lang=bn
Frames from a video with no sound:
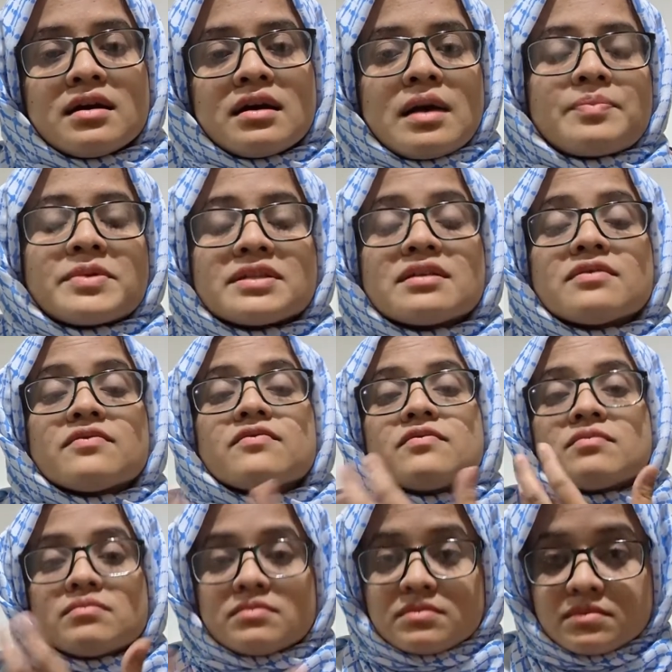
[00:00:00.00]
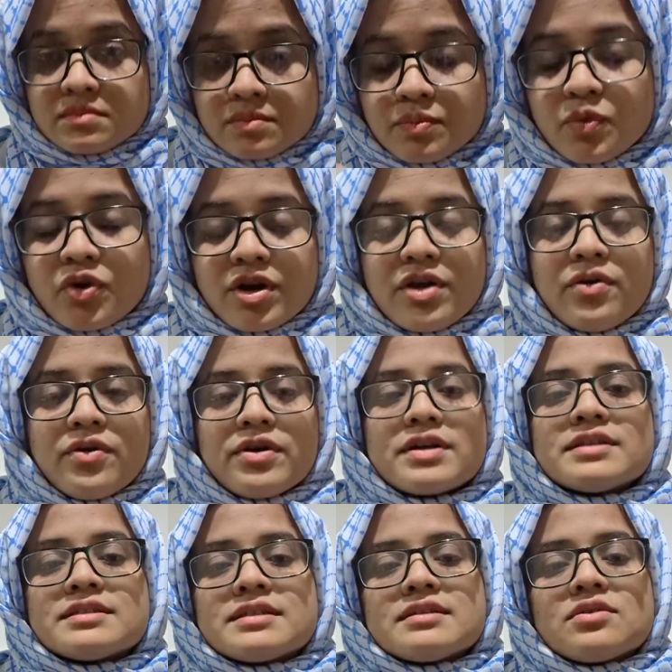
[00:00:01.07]
আপনাদের মনে হয়
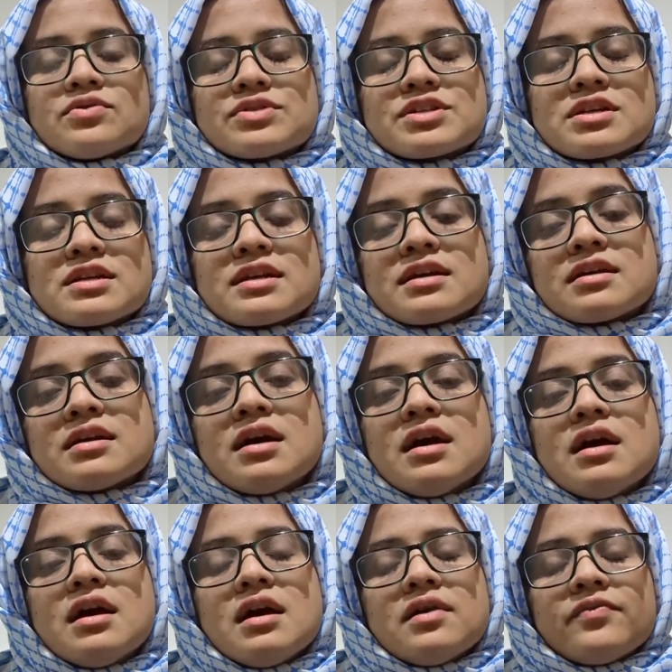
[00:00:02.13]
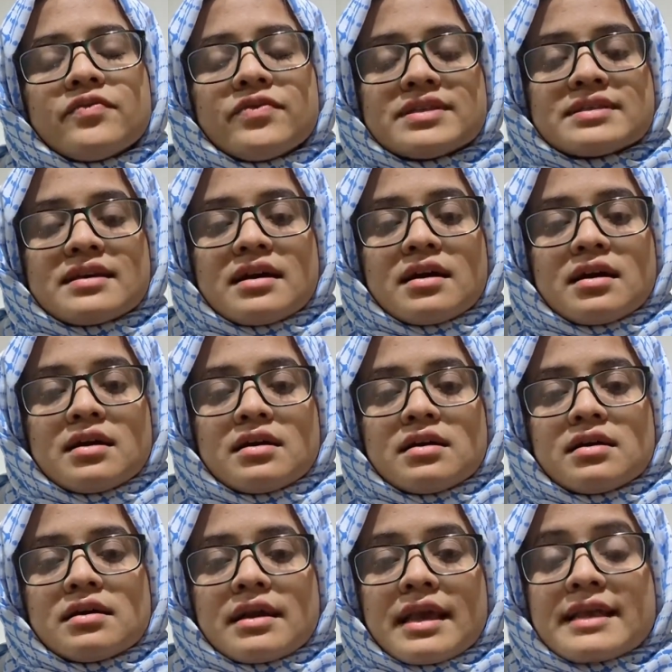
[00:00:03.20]
যে অস্ট্রেলিয়ার ভিসা
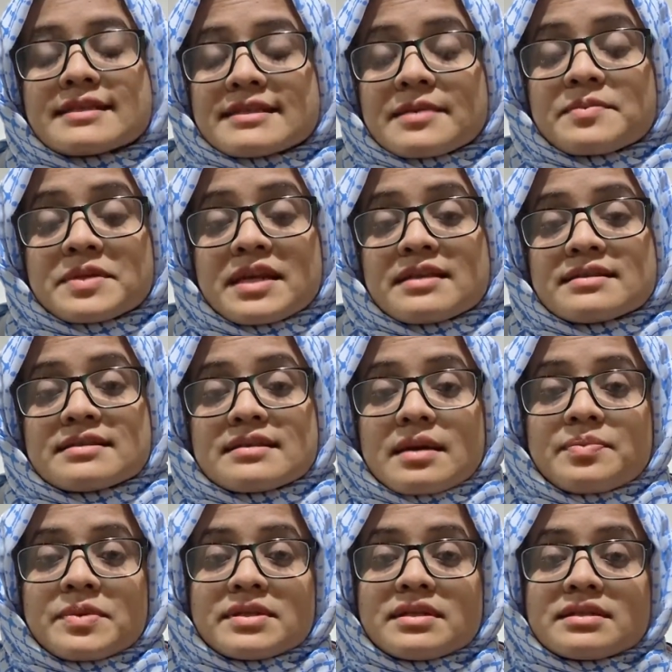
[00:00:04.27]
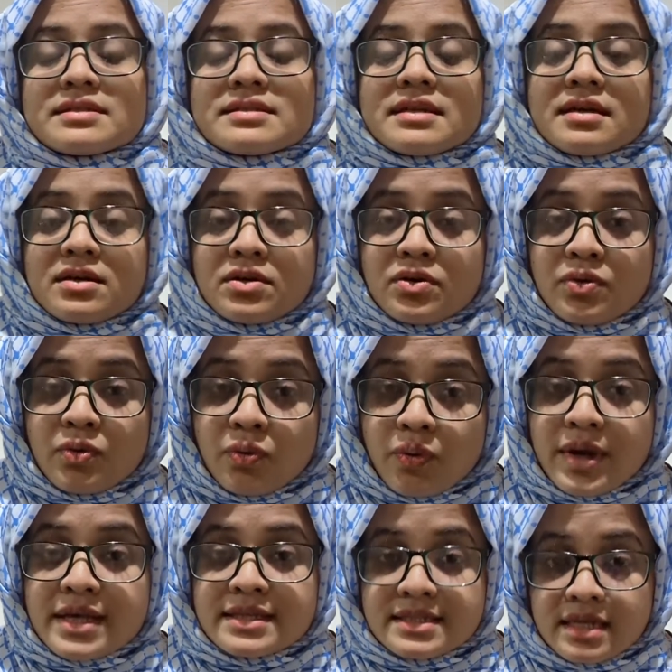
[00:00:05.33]
অ্যাকসেপ্টেন্স আপনাদেরটা
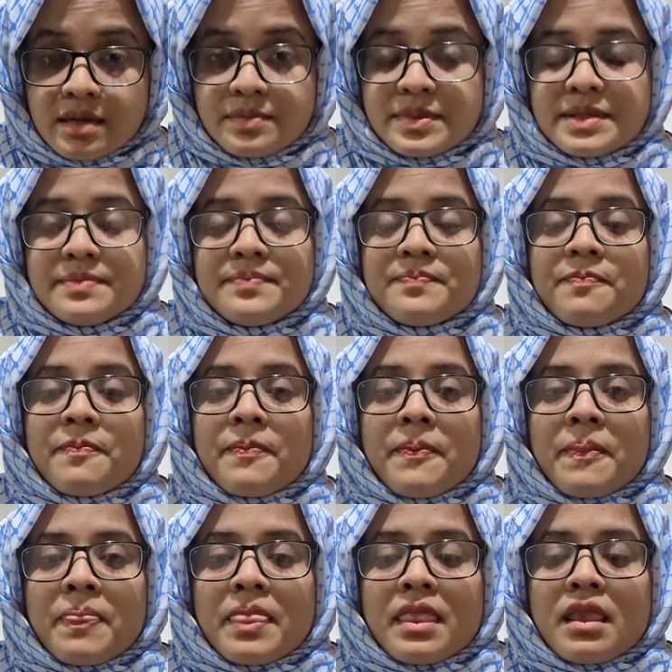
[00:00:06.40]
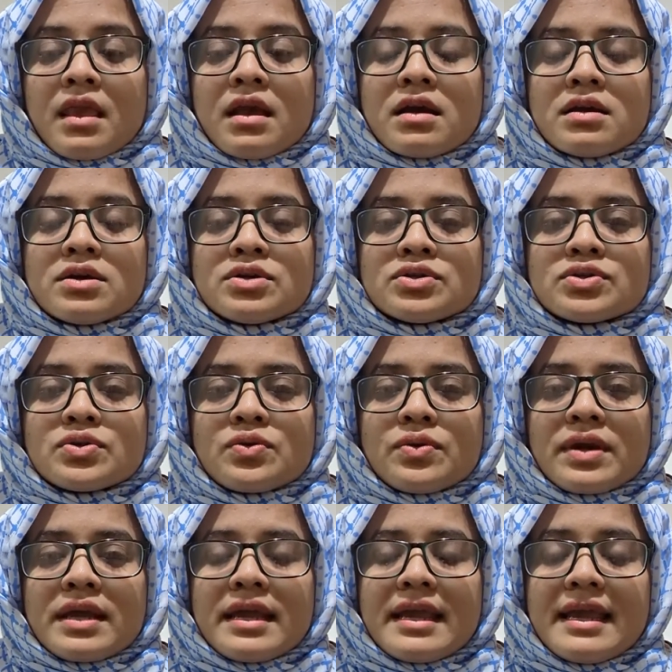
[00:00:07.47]
হয়ে যাবে সো
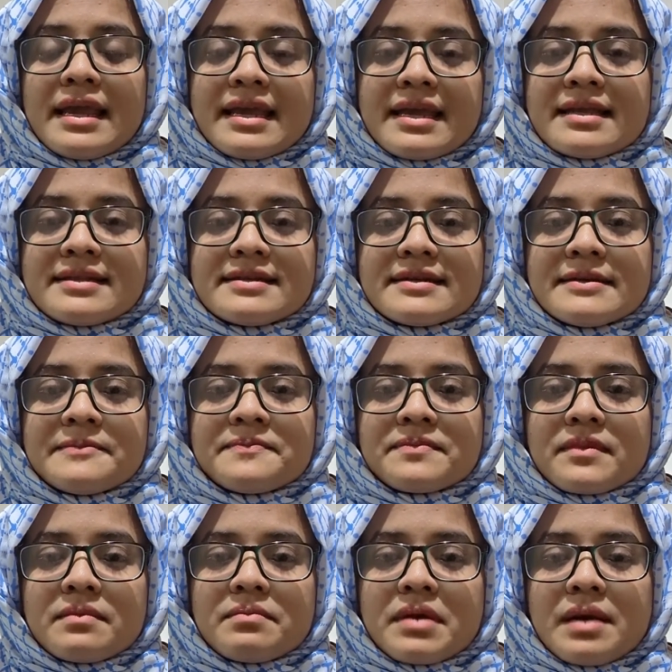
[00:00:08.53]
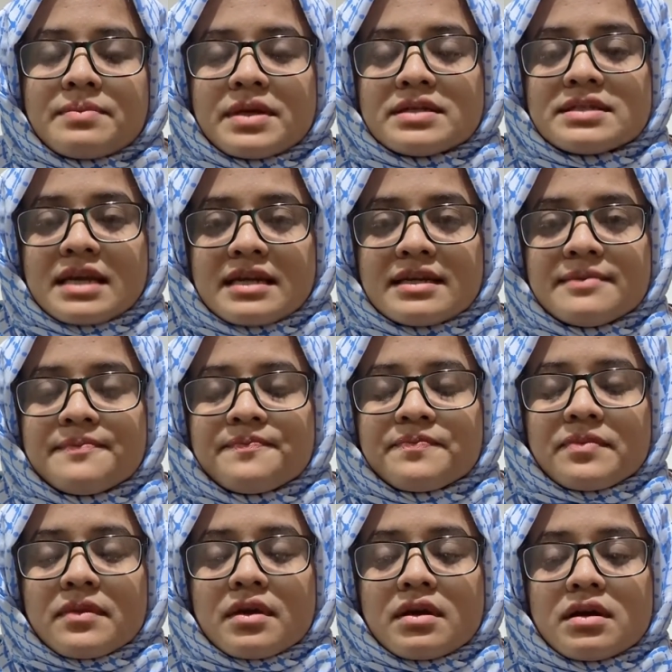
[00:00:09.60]
এই ক্ষেত্রে আমরা জানি
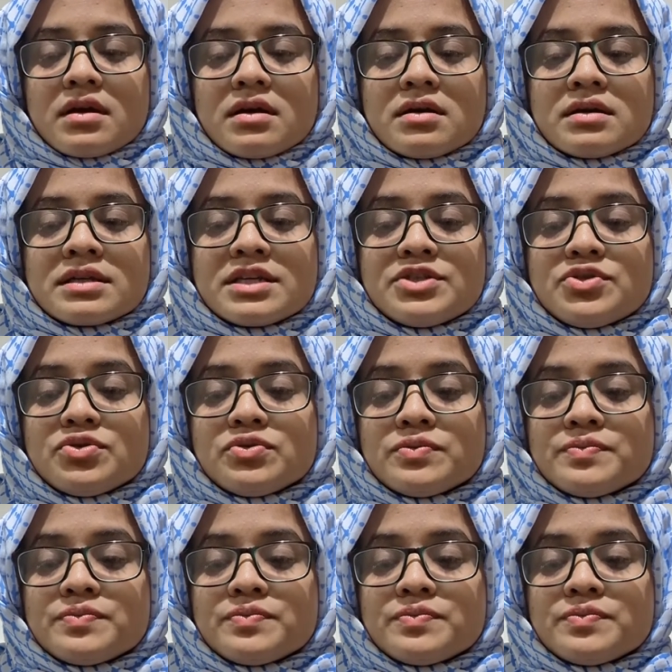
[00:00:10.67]
কিছু